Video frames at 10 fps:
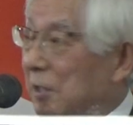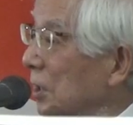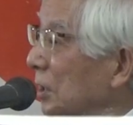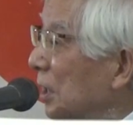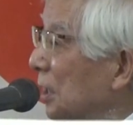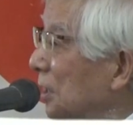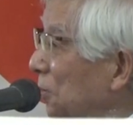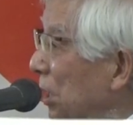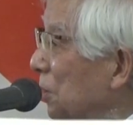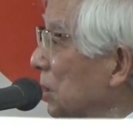う誰か
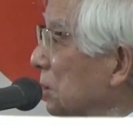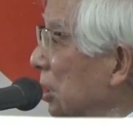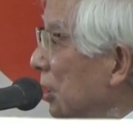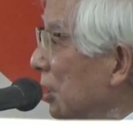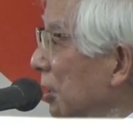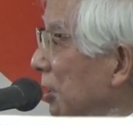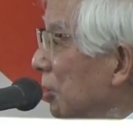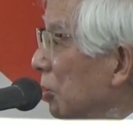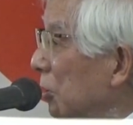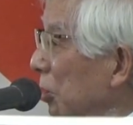分かりますか
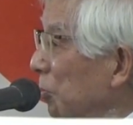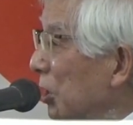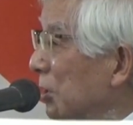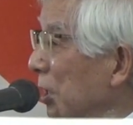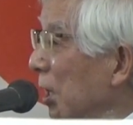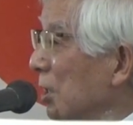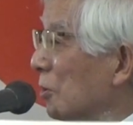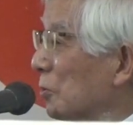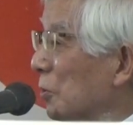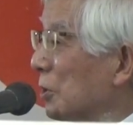皆さんが入っ
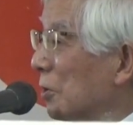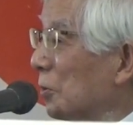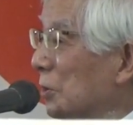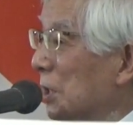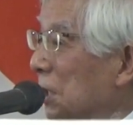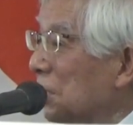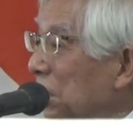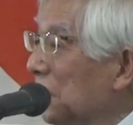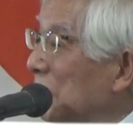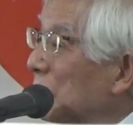てる組織のこと知らない
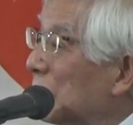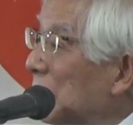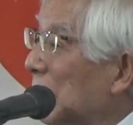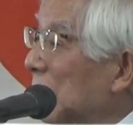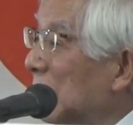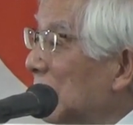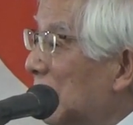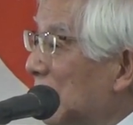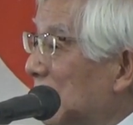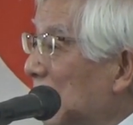といけないですよね
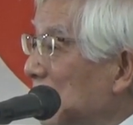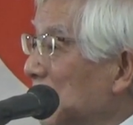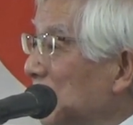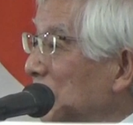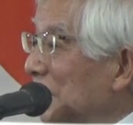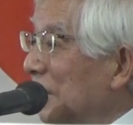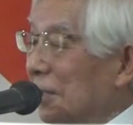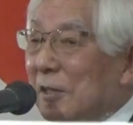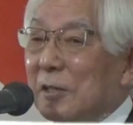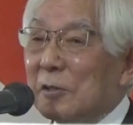何人
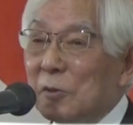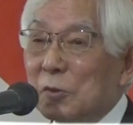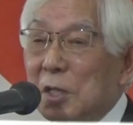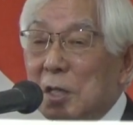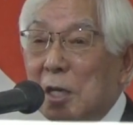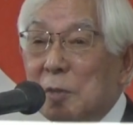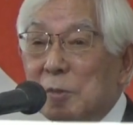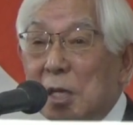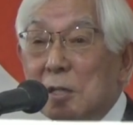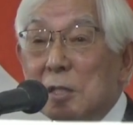ロータリアンが
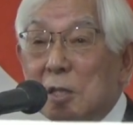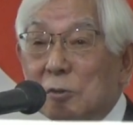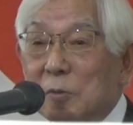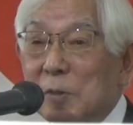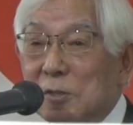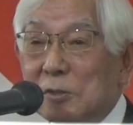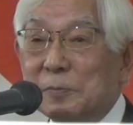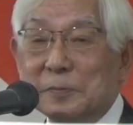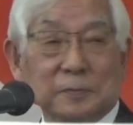今何人だと思います